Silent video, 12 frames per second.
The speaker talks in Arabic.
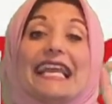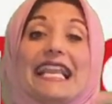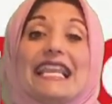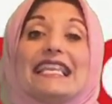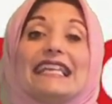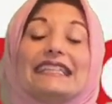
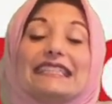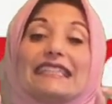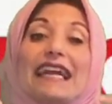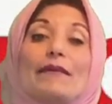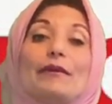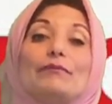الا
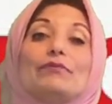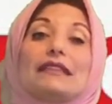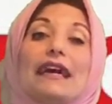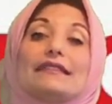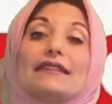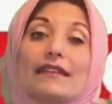الانتخابات
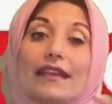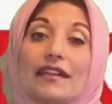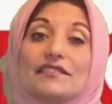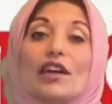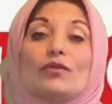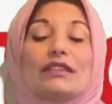بتاعه
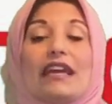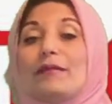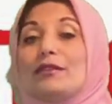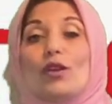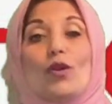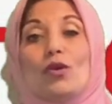الرئاسه
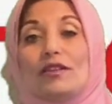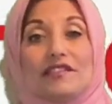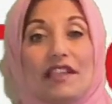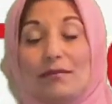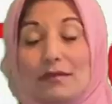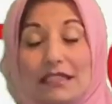وانتخابات الكونجرس
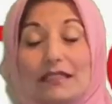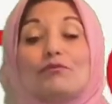الامريكي